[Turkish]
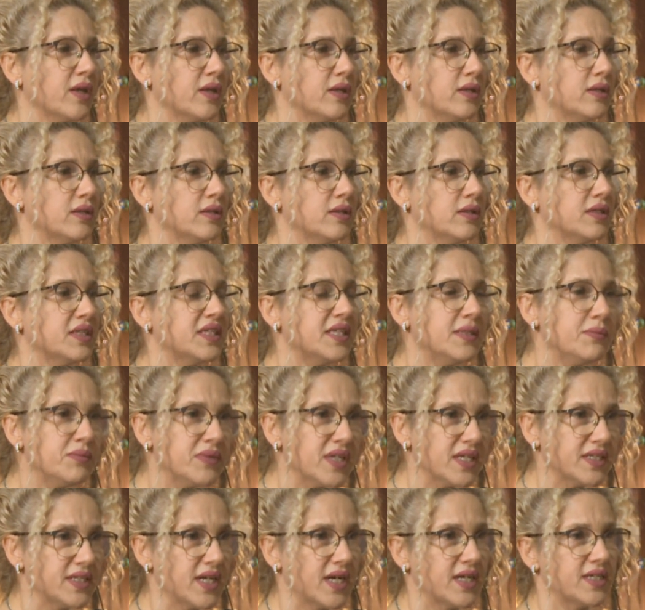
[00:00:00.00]
e, kim
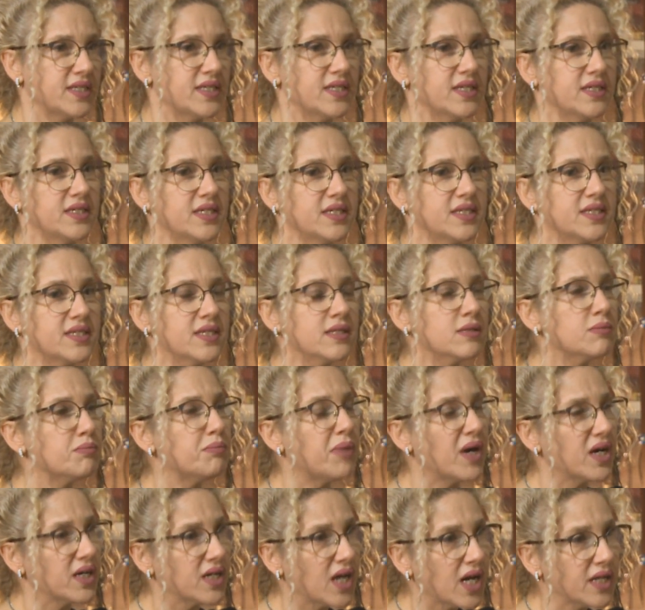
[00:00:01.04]
ne derse desin
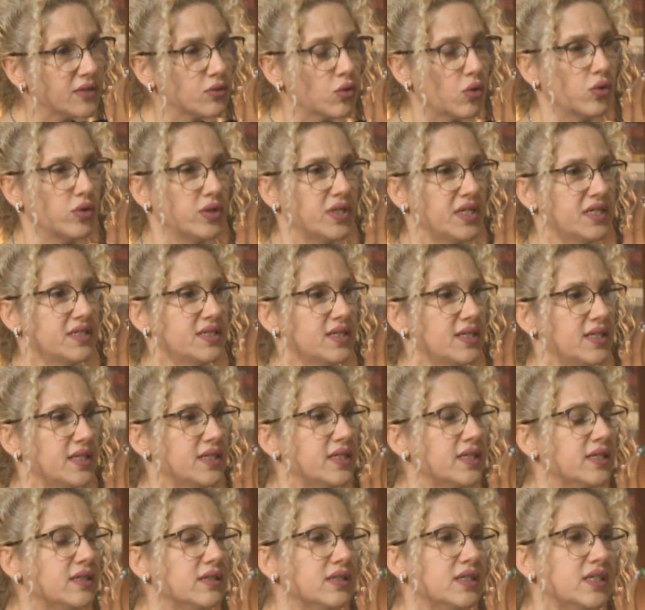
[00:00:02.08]
pagan
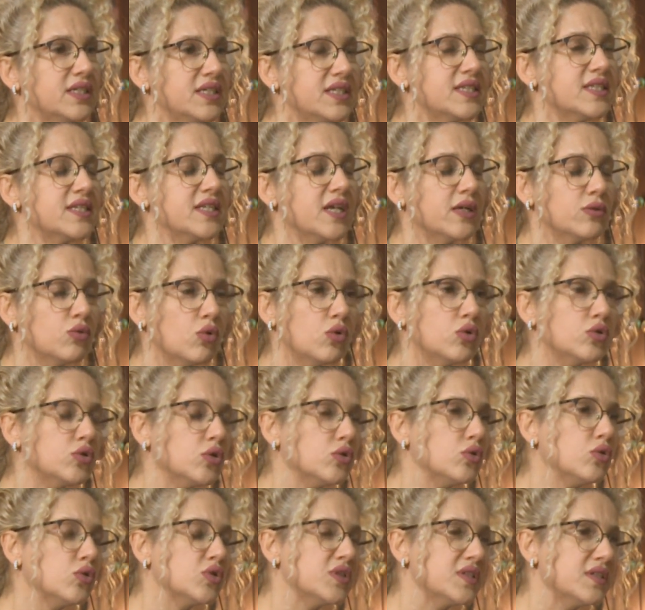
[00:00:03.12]
öğretileri Hristiyan,
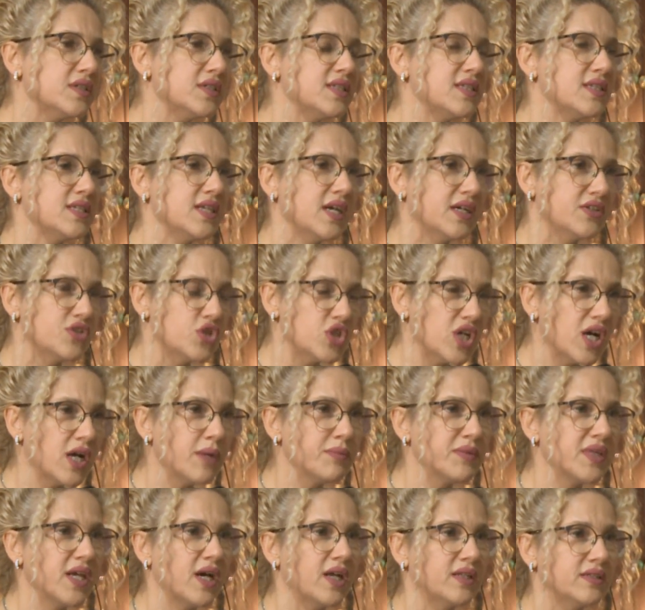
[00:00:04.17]
Ortodoks Hristiyan
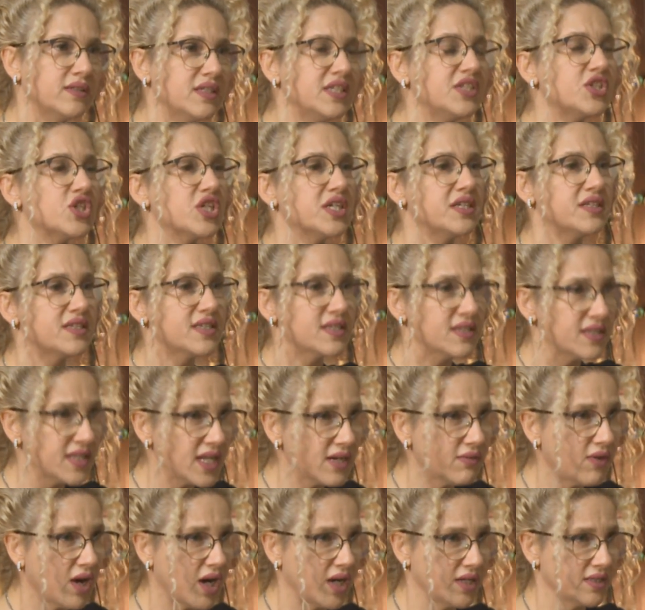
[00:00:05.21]
camianın
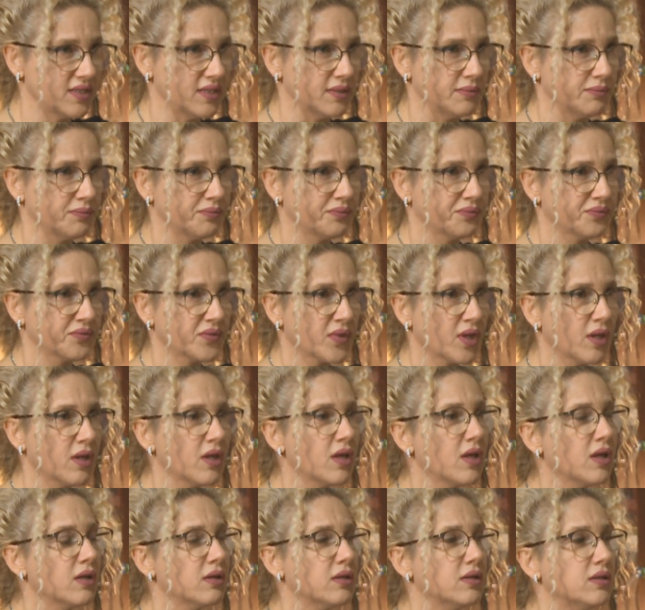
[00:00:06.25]
içerisinde vardı.
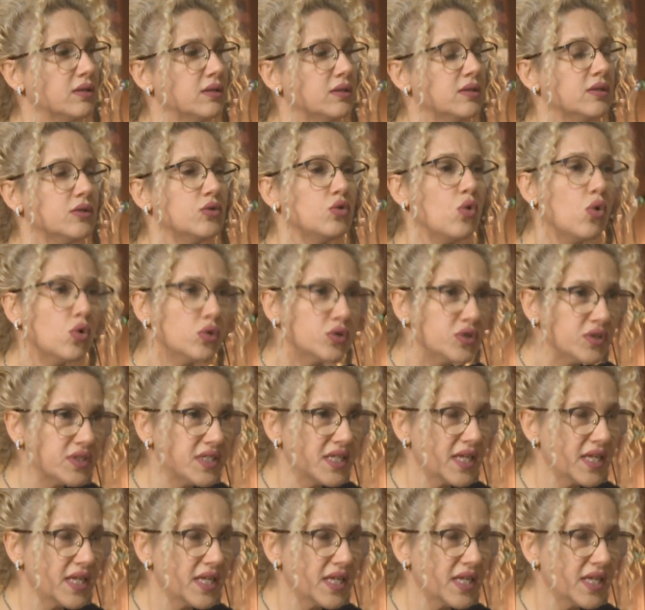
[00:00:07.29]
E, yoktu